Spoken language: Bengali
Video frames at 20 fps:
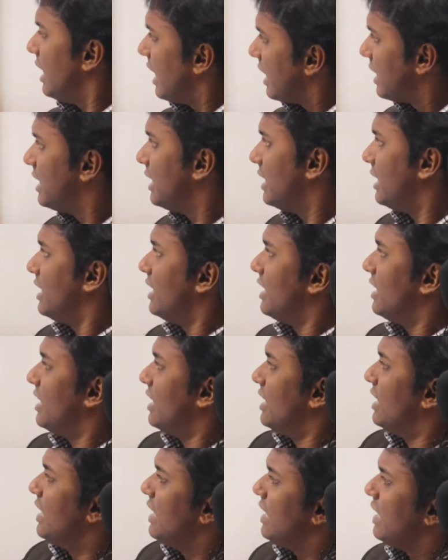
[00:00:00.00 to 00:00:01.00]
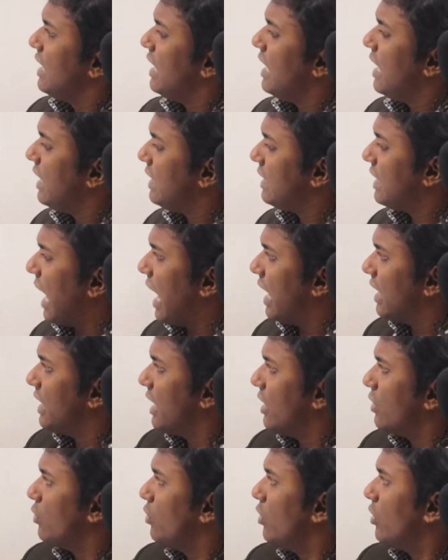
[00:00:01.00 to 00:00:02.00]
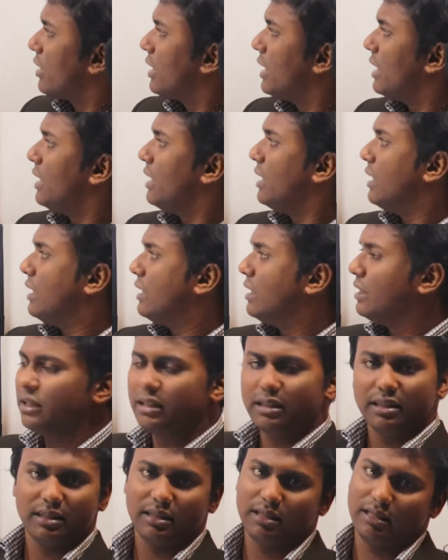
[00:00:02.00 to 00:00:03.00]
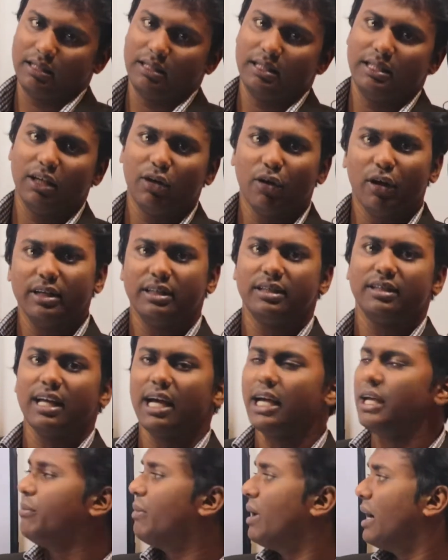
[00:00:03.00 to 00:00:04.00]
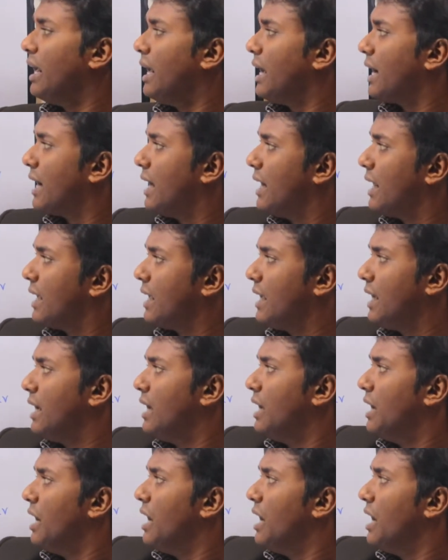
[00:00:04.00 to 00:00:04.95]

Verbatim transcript: দেখি এই আধানগুলো কি চিরস্থায়ী মানে এখানে কি